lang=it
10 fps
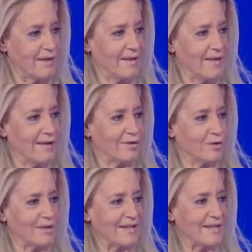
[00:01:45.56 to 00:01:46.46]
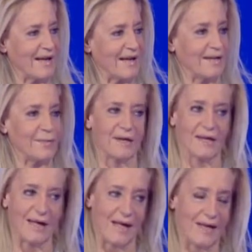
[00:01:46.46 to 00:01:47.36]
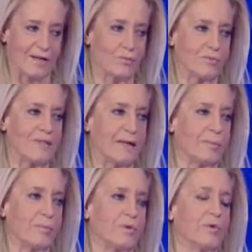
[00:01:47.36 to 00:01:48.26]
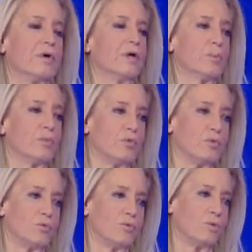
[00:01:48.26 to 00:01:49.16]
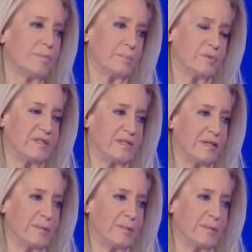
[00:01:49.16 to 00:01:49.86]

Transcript: entro, entro il Natale ma certo. hai un tempo più lungo per poterne